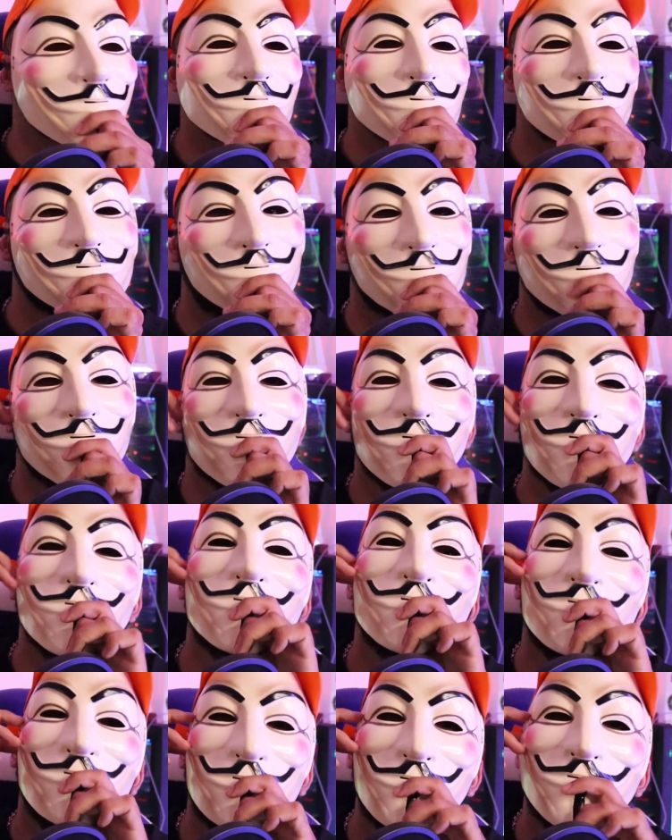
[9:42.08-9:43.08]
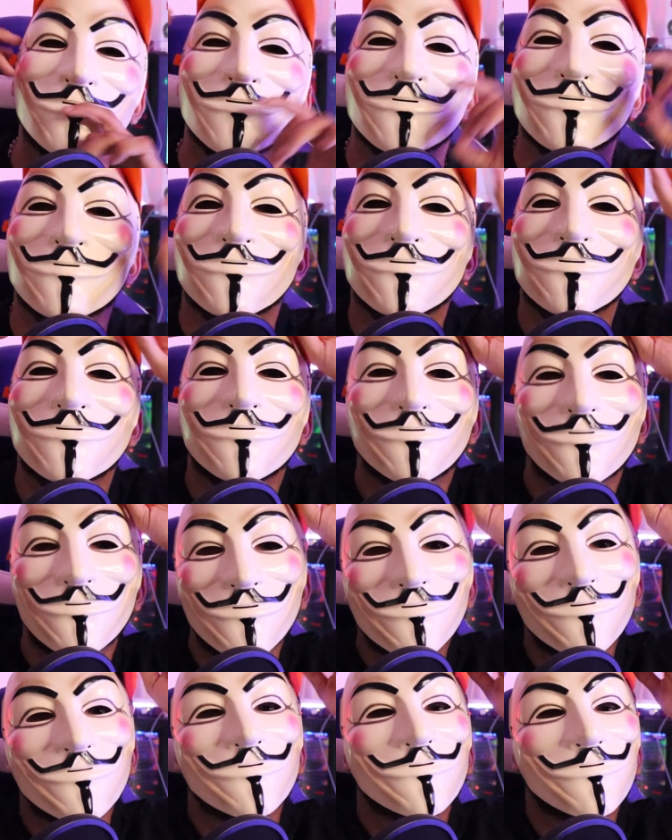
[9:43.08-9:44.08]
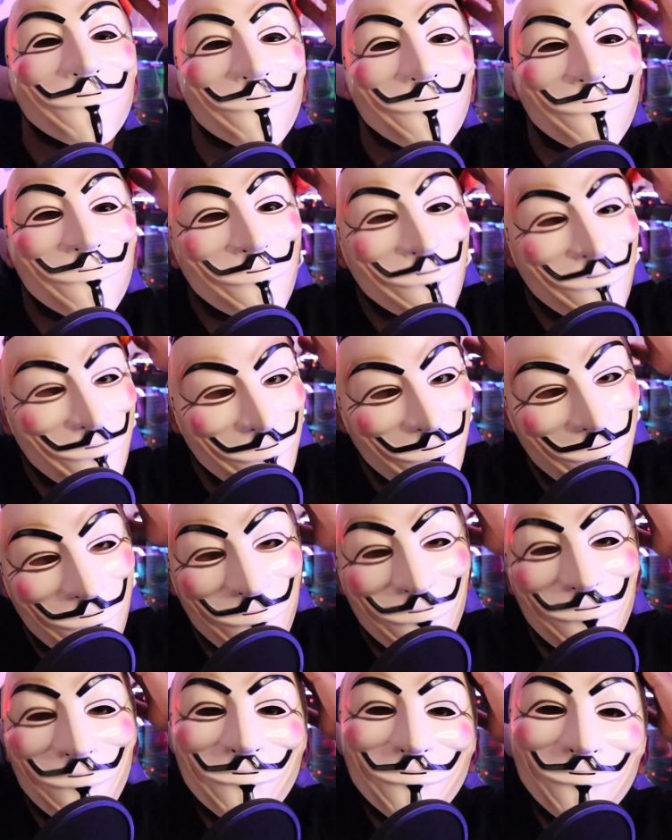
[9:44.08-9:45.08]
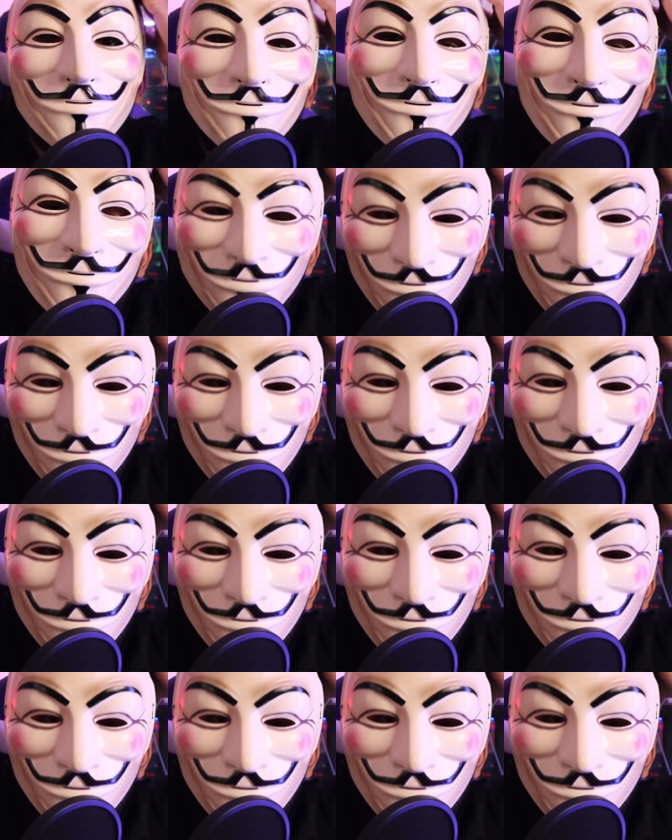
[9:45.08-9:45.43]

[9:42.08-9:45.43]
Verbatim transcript: casquette, je sais pas si ça va passer. Ouais, on va enlever la casquette, c'est